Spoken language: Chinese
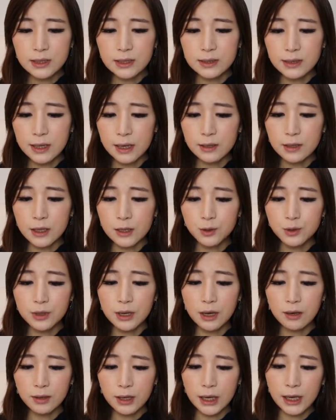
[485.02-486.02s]
现在也
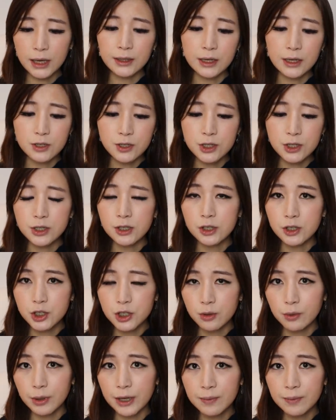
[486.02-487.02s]
需要凯南式的
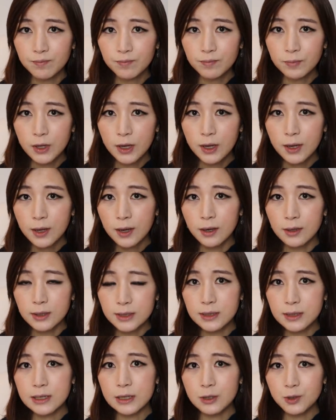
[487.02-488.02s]
智慧，而
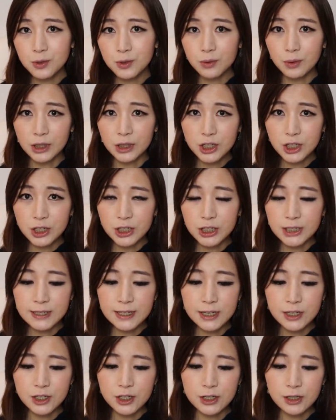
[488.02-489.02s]
现在中国的政治
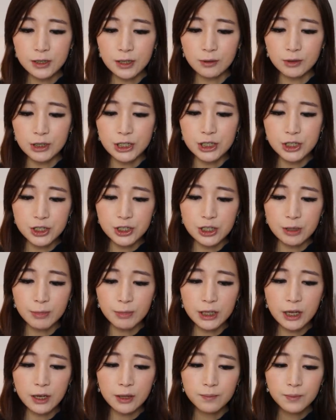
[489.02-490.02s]
现实到底是什
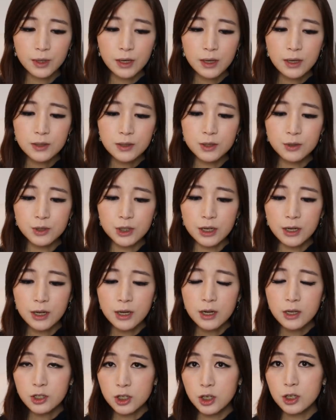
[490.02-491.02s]
么呢？就是
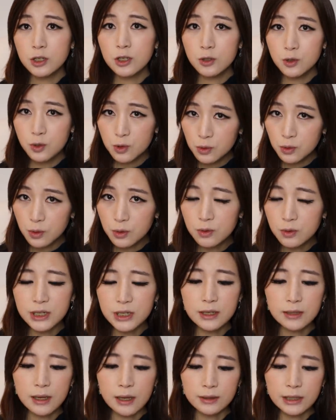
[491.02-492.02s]
整个中国共
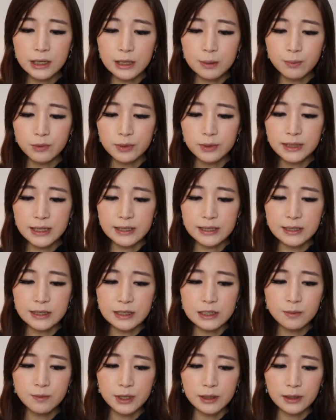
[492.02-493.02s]
产党内部，在
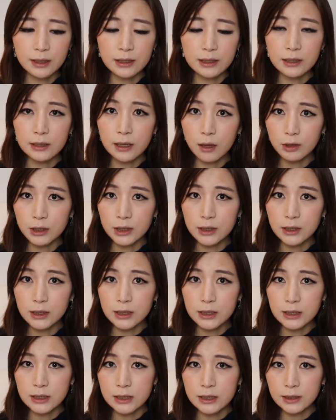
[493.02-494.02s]
习近平的领导力
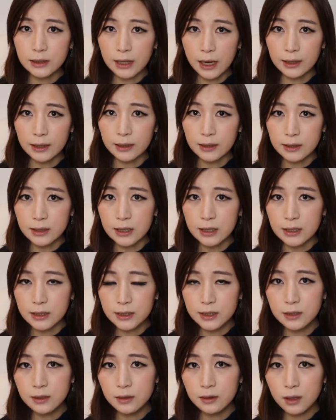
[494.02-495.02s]
以及他的野
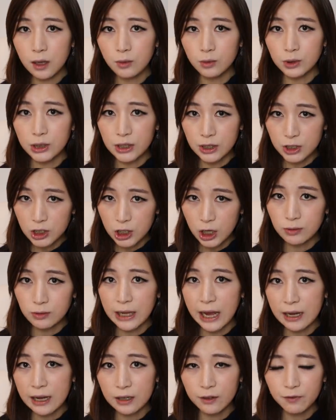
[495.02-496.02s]
心到底朝
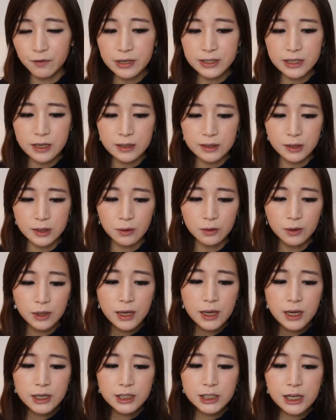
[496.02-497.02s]
哪个方向走，
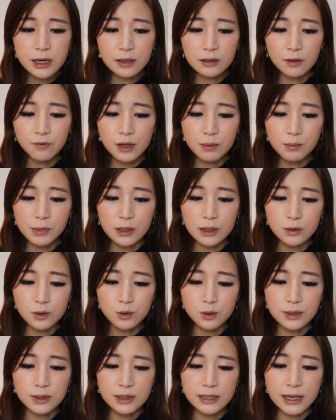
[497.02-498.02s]
这样的方面
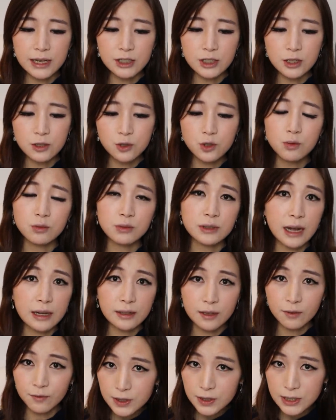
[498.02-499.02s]
存在着重
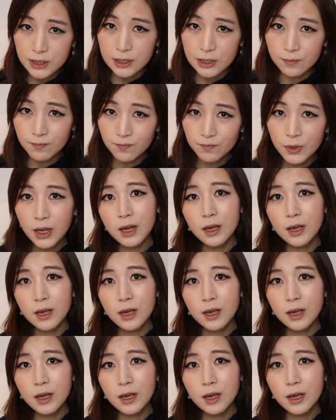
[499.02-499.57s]
大的分歧。